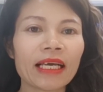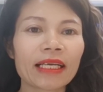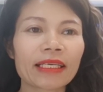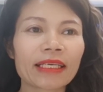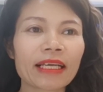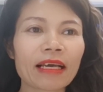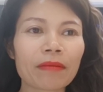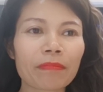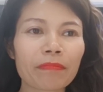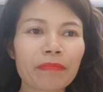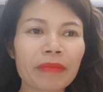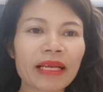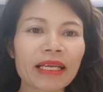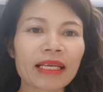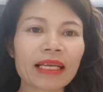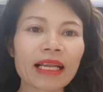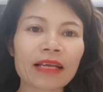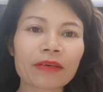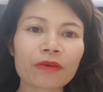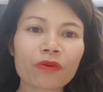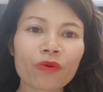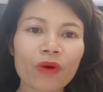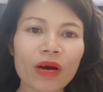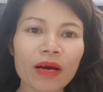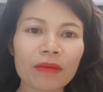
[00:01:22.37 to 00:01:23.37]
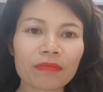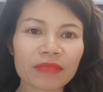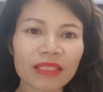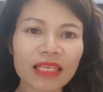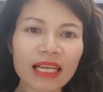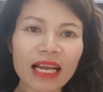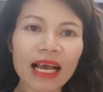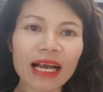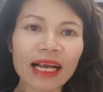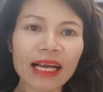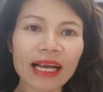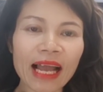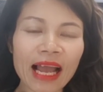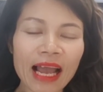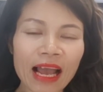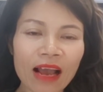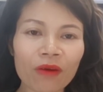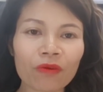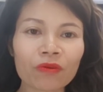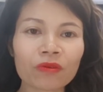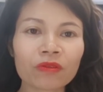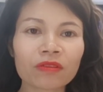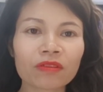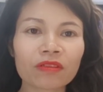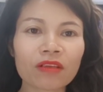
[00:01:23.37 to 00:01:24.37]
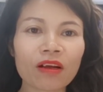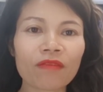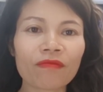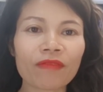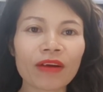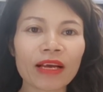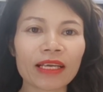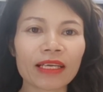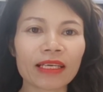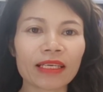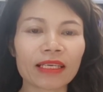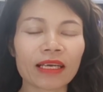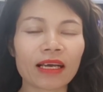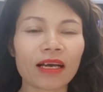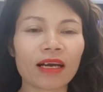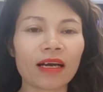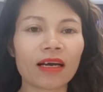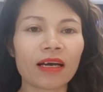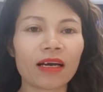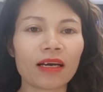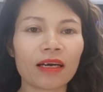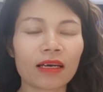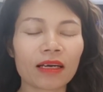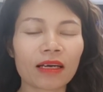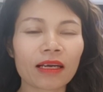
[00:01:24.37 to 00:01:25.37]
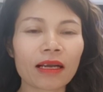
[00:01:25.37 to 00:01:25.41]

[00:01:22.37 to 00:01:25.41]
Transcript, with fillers: đặc biệt là độ ẩm rất là cao do vậy ờ,